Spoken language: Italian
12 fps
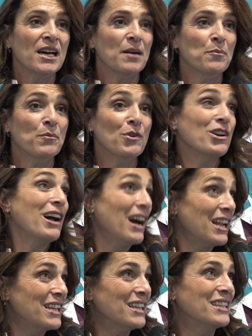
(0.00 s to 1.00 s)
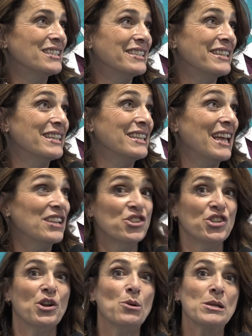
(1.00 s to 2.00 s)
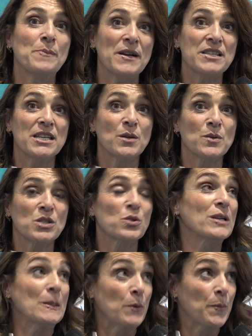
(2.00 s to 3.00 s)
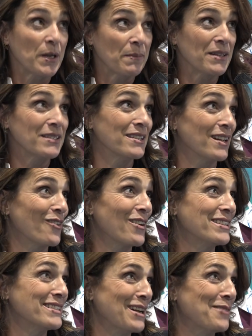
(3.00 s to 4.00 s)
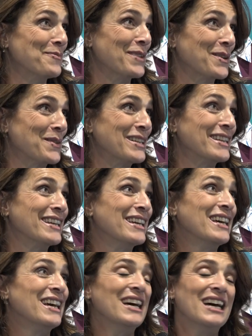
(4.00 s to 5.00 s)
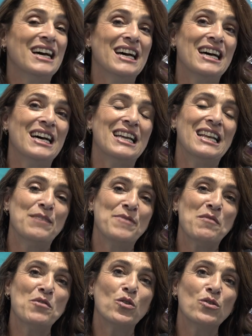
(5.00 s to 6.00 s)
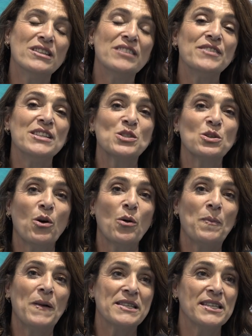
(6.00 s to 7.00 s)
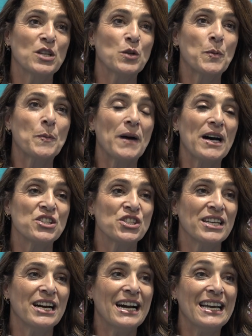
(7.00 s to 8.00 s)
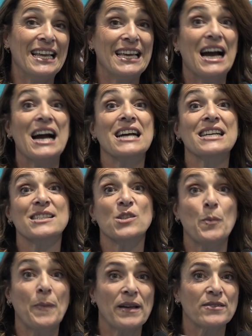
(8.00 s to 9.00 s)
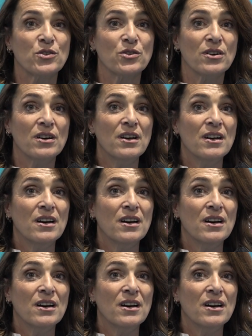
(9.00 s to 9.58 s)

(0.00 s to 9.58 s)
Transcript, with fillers: eh, morale di leggere ogni pagina di questo libro prima di darlo alle stampe, quindi eh, l'abbiamo condiviso pagina dopo pagina e lei ha anche scoperto,